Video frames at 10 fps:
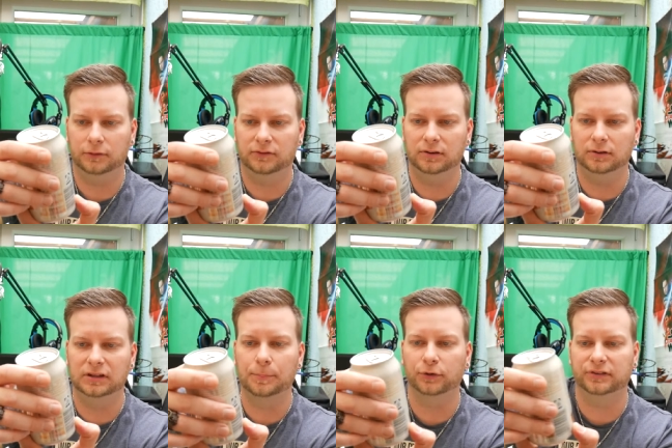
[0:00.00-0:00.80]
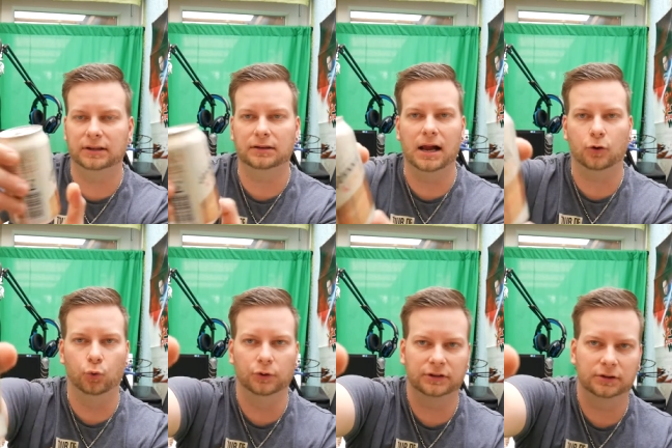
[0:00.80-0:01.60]
10%
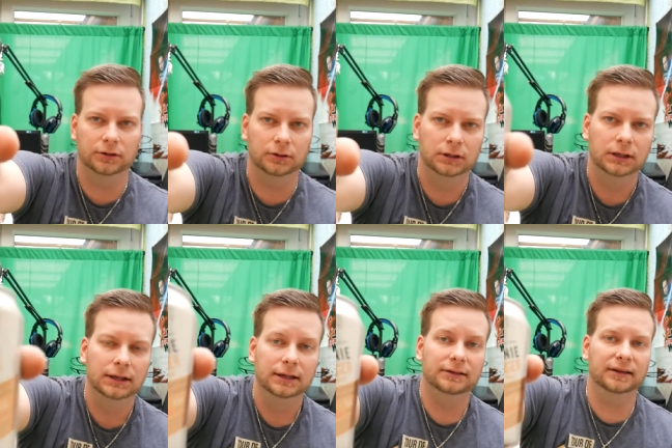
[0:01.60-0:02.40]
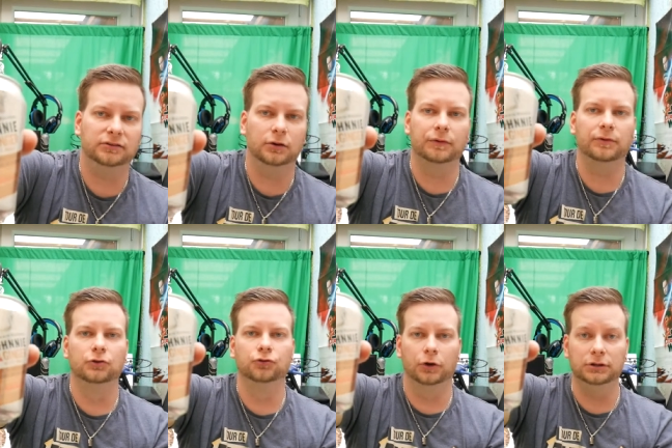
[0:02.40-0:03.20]
Alkohol ist da drin. Das ist auf jeden Fall
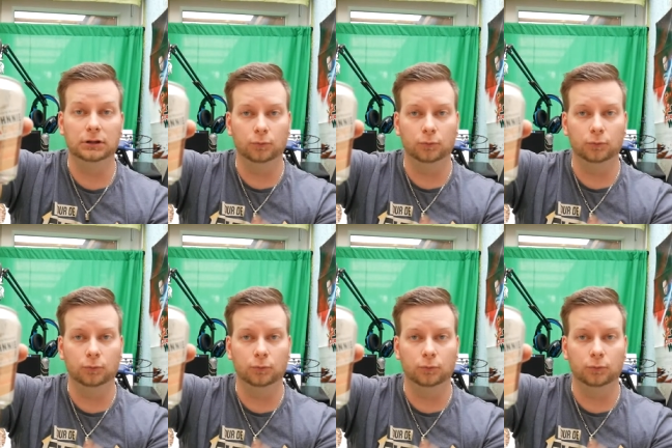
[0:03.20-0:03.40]
Johnny